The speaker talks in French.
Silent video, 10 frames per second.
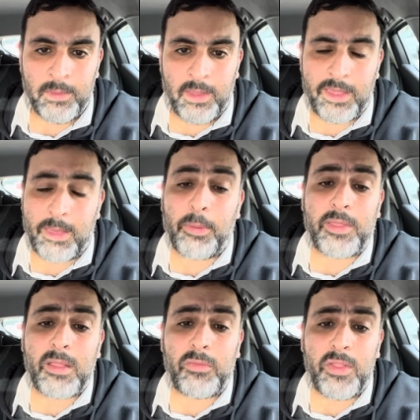Et c'est
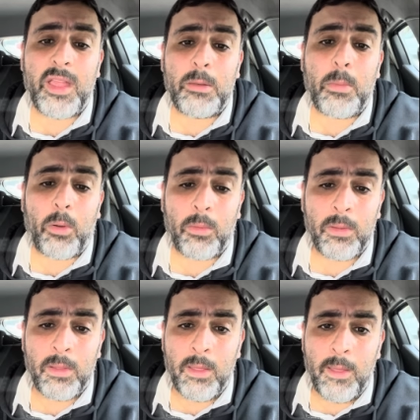peut-être finalement
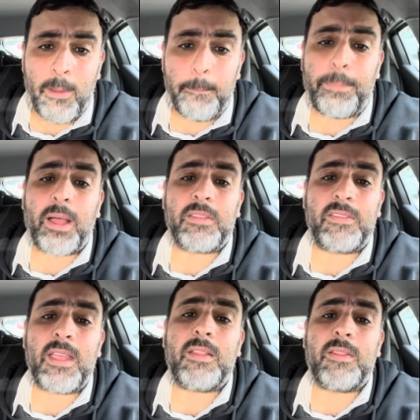par
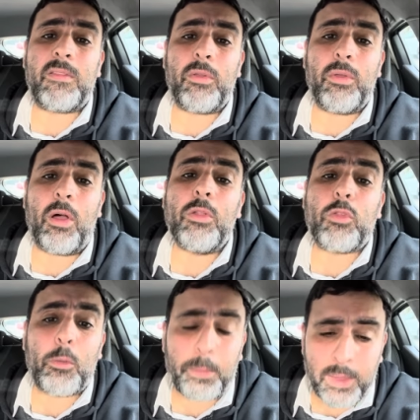cette euh,
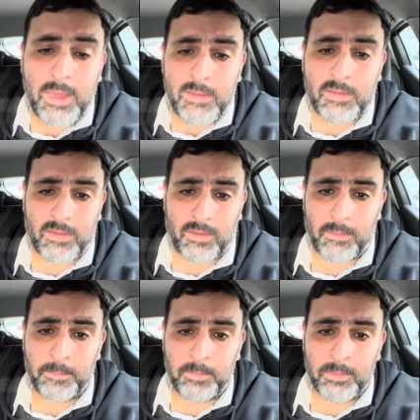entreprise
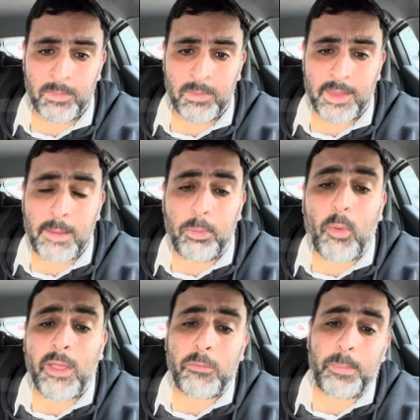qu'elle
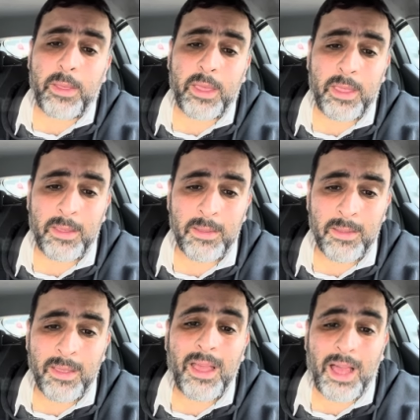pourra espérer
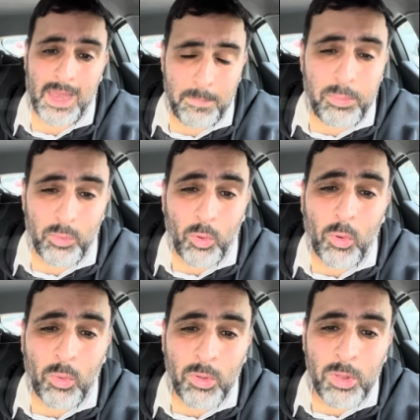aller plus
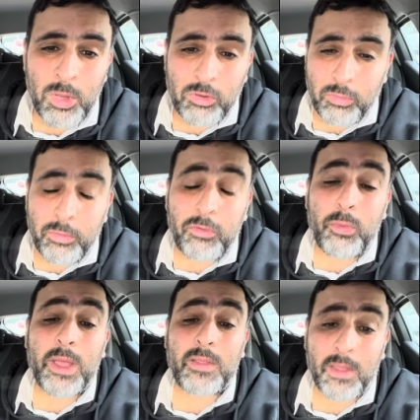haut. Je vous
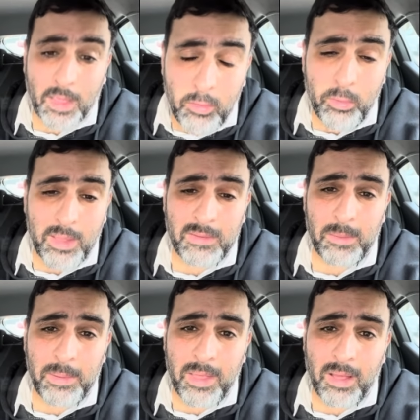souhaite Hanouka
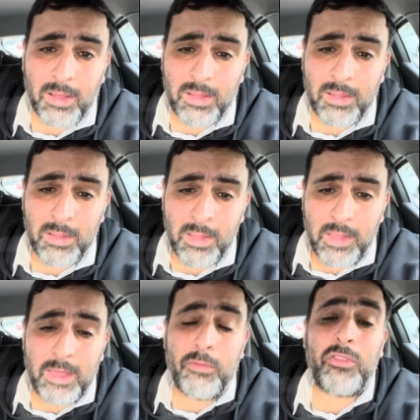Sameach
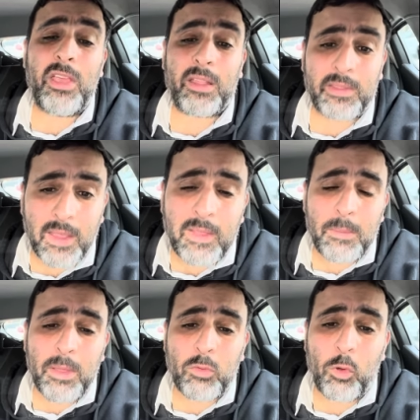et vous dis à très très
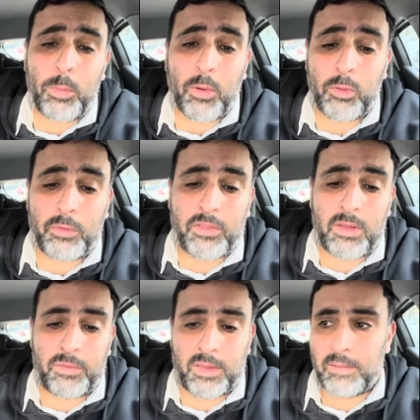bientôt pour un nouveau
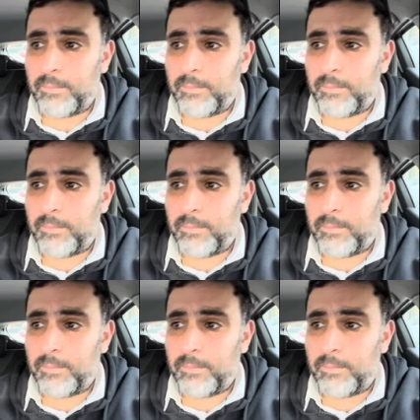selfie.